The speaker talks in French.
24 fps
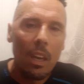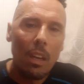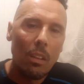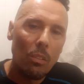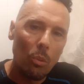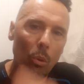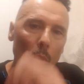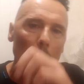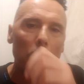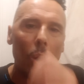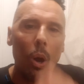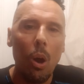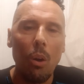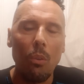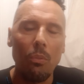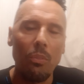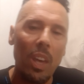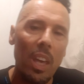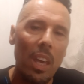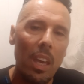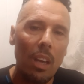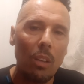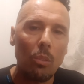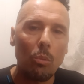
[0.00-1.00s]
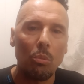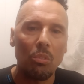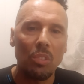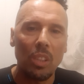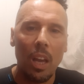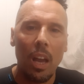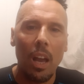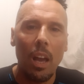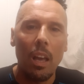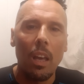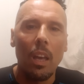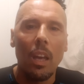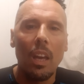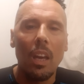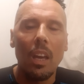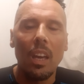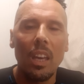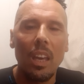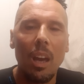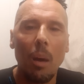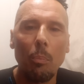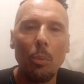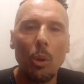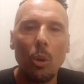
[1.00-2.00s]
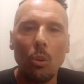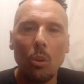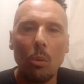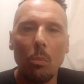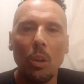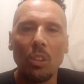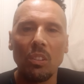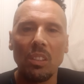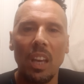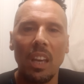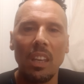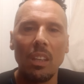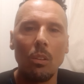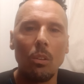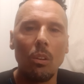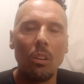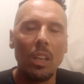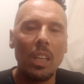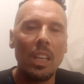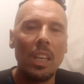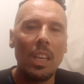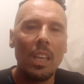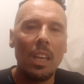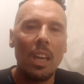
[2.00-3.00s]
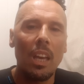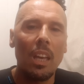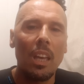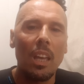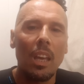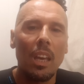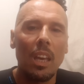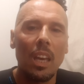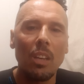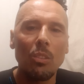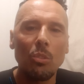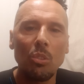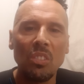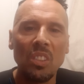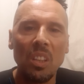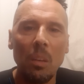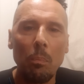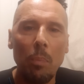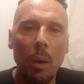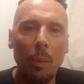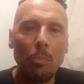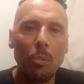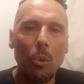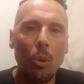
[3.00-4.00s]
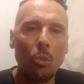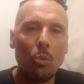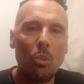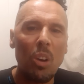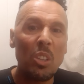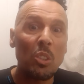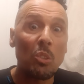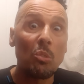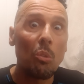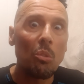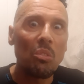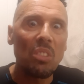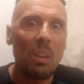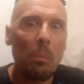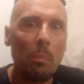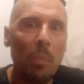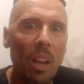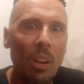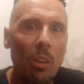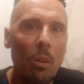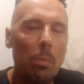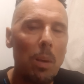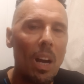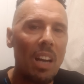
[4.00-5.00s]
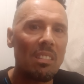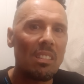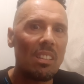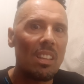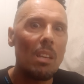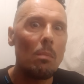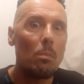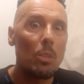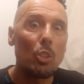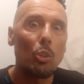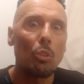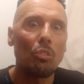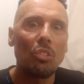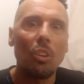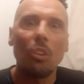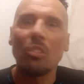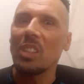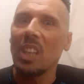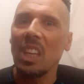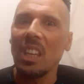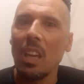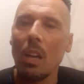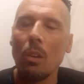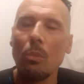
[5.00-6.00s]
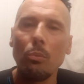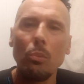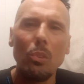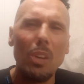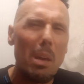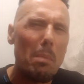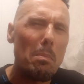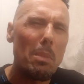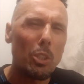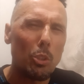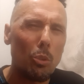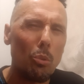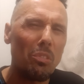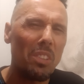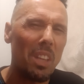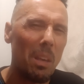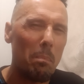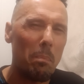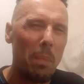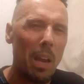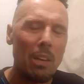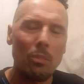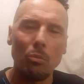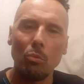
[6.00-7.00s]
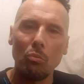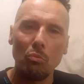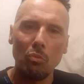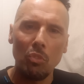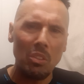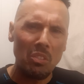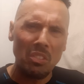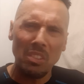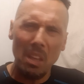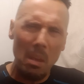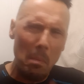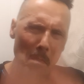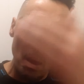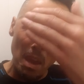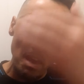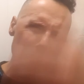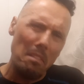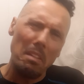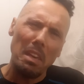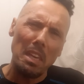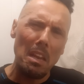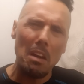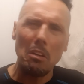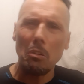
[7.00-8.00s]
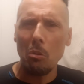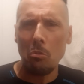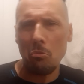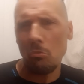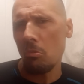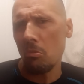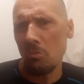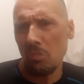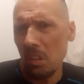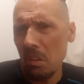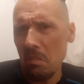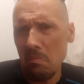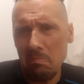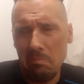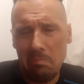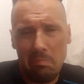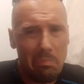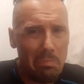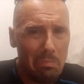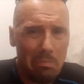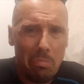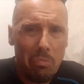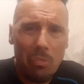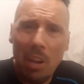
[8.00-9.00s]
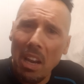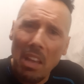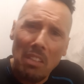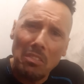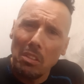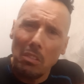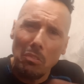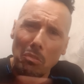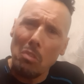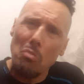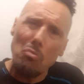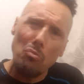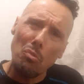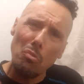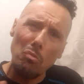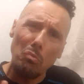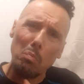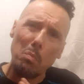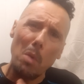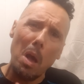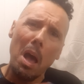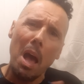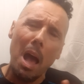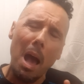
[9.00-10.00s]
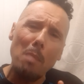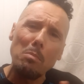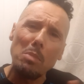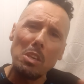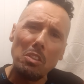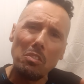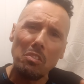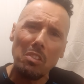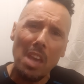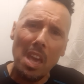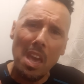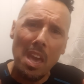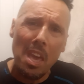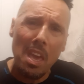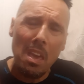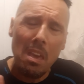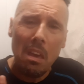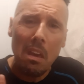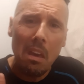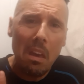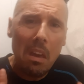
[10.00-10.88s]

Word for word: ton un verre, tout ça. Et après, on commence à rigoler, hein. et je sais pas pourquoi, je n'osais pas l'embrasser, mais je sentais qu'elle voulait, mais je n'osais pas. Ah, je ne sais pas, il y avait quelque chose qui... Voilà, c'était juste moi, amitié,